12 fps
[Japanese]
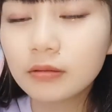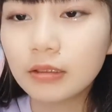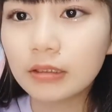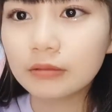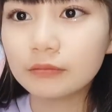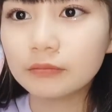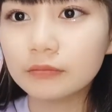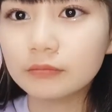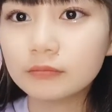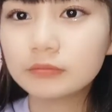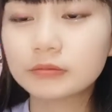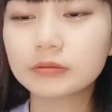あの、
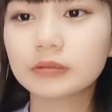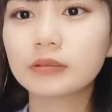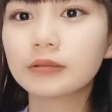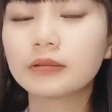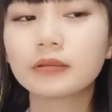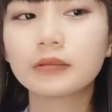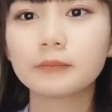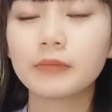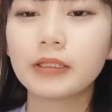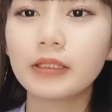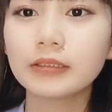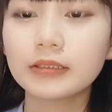
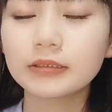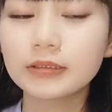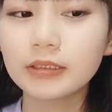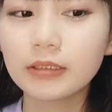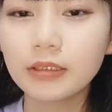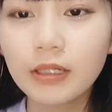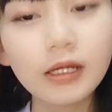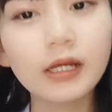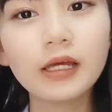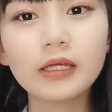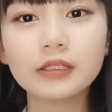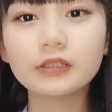マネージャーさんが、
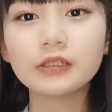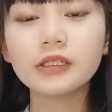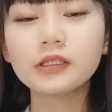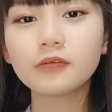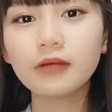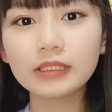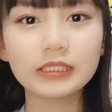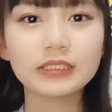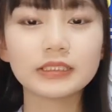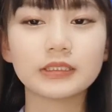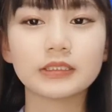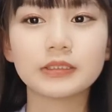ユニットは天
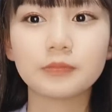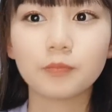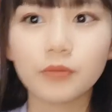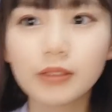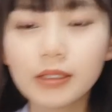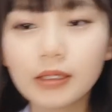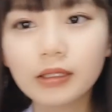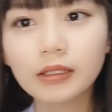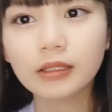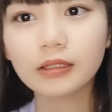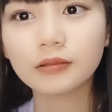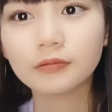使のしっぽで、
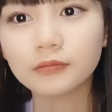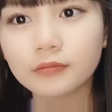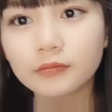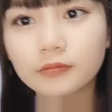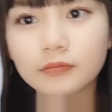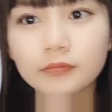あの、